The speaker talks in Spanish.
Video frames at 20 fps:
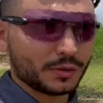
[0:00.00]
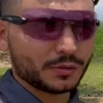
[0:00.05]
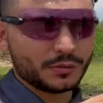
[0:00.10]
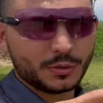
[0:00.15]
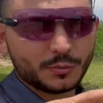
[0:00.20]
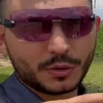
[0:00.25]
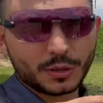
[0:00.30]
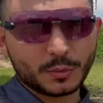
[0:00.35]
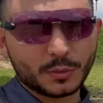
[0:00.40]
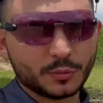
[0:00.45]
no
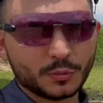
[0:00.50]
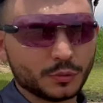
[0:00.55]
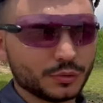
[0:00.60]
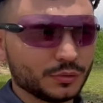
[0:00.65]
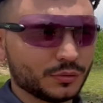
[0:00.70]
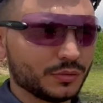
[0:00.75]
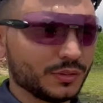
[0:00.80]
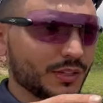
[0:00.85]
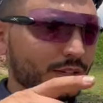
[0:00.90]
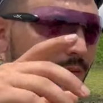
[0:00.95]
demoramos
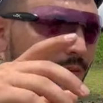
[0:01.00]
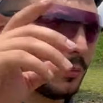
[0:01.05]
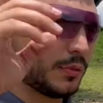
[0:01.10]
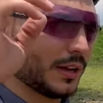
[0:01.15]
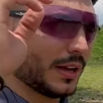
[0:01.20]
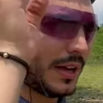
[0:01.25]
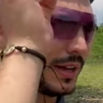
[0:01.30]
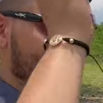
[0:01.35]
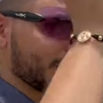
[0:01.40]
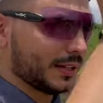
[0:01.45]
mucho y vamos
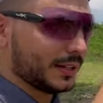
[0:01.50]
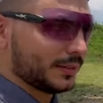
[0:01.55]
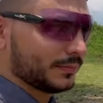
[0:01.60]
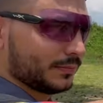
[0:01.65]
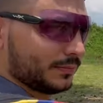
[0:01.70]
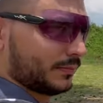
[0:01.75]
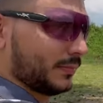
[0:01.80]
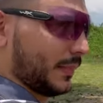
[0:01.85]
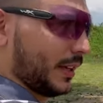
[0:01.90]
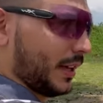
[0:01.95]
a darle
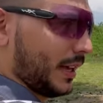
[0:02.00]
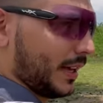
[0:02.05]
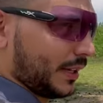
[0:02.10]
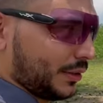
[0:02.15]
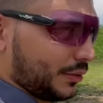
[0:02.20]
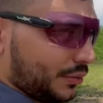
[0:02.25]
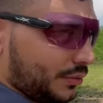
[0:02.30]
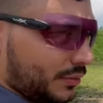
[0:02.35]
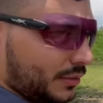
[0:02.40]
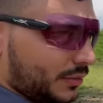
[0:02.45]
a
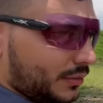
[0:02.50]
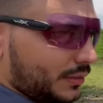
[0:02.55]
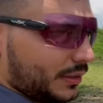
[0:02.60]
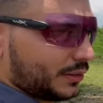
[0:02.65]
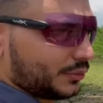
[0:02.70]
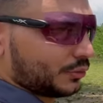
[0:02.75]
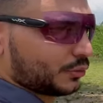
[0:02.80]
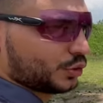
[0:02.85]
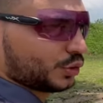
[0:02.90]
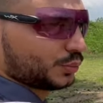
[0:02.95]
eso, que
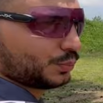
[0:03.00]
son los